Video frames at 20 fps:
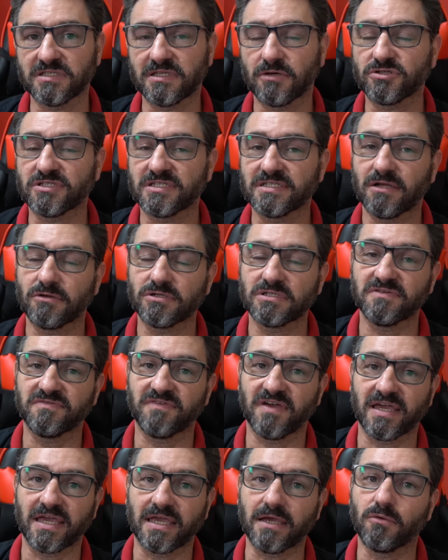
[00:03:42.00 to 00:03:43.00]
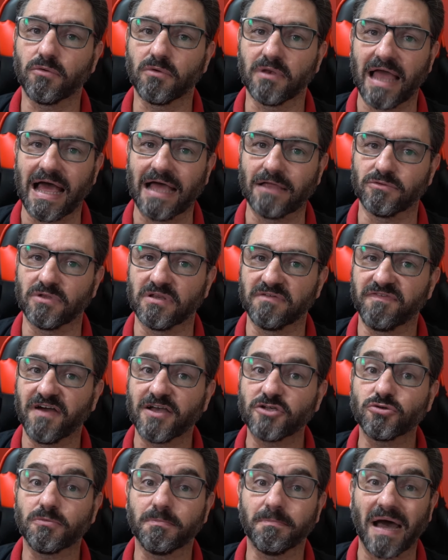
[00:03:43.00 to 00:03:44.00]
então se não tiver regulado, ele
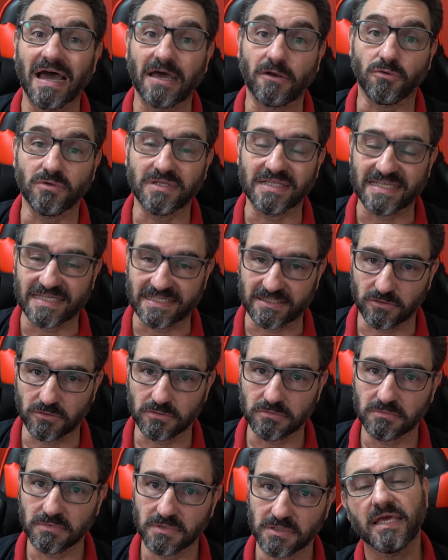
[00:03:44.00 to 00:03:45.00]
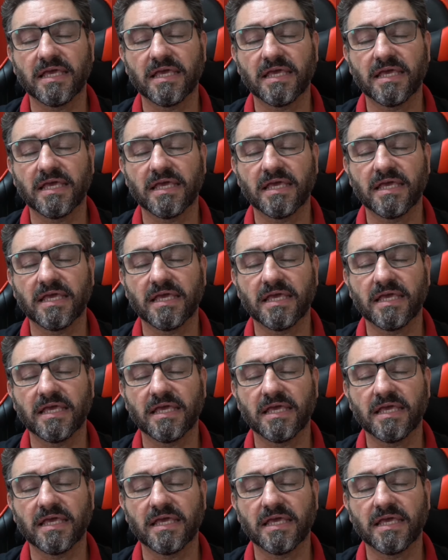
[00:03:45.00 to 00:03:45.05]
faz um barulhinho.